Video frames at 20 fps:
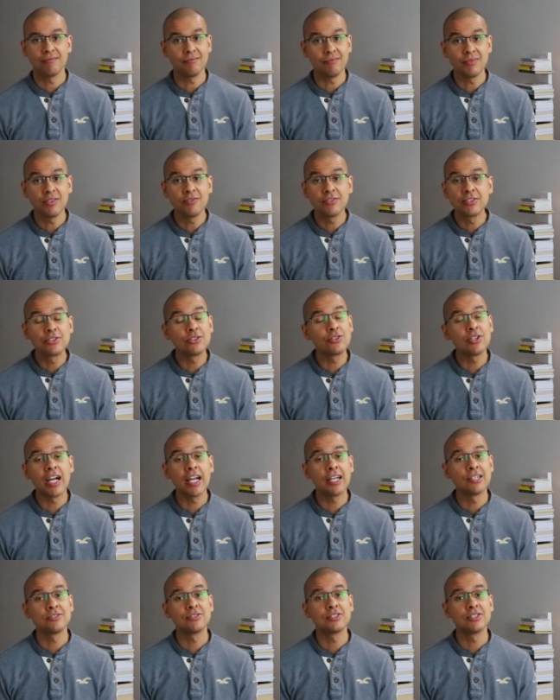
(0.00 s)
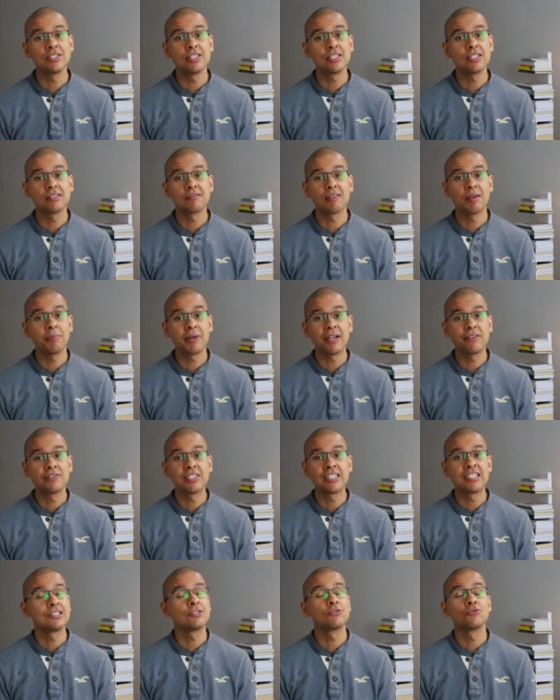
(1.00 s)
nie wyciągając z nich
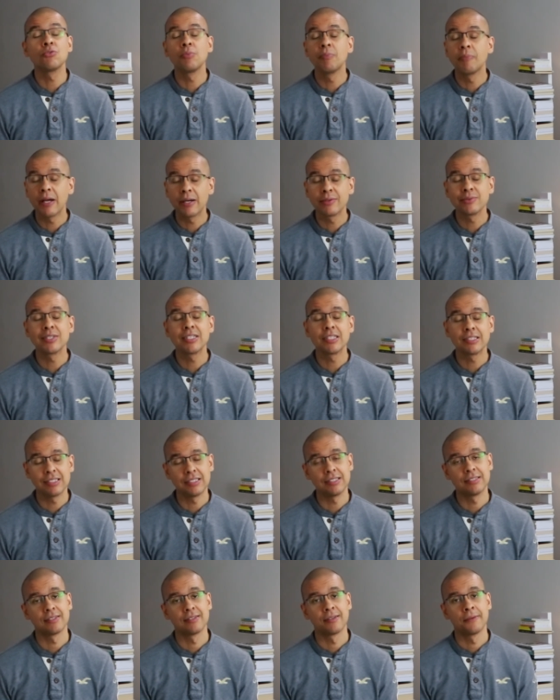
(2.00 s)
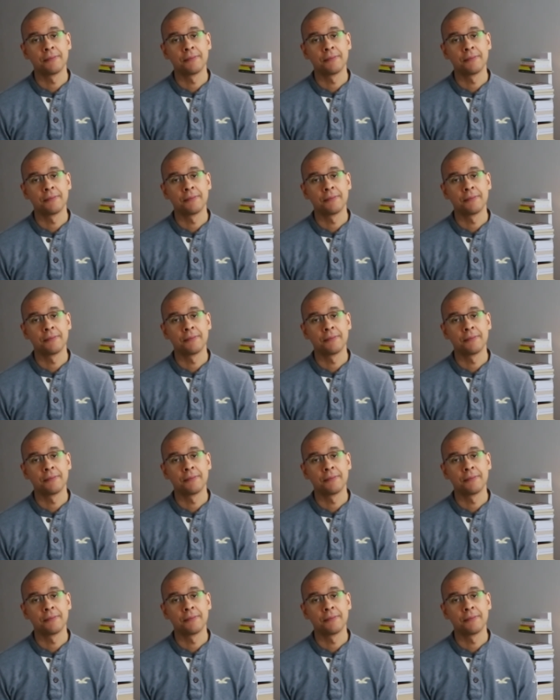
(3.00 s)
naprawdę zupełnie nic.